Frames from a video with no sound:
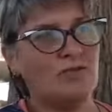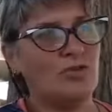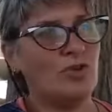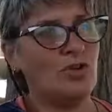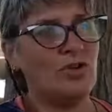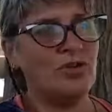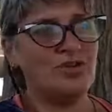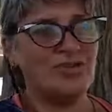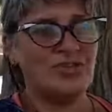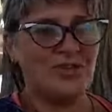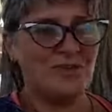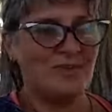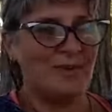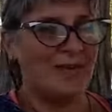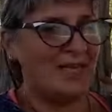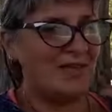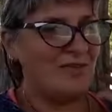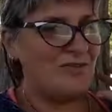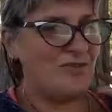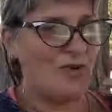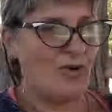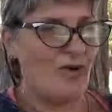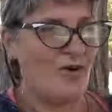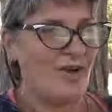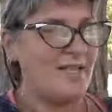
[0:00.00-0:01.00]
todos, si
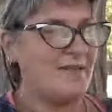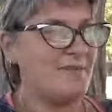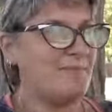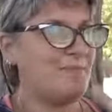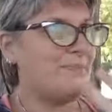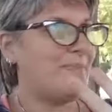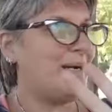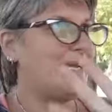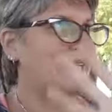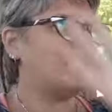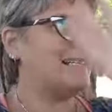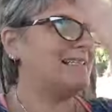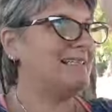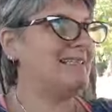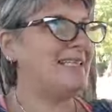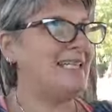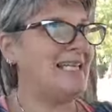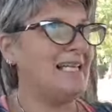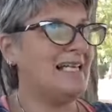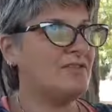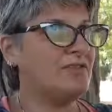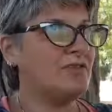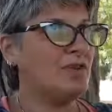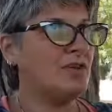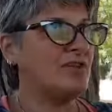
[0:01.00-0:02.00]
bien no es
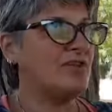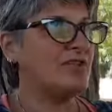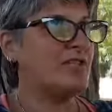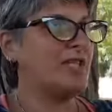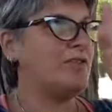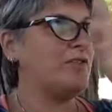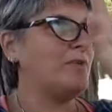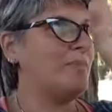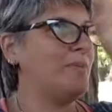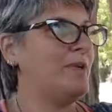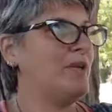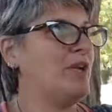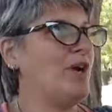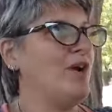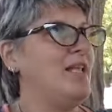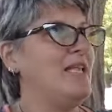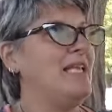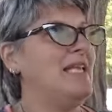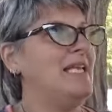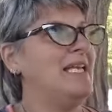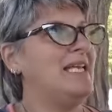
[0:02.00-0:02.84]
partil a todos los astros, pero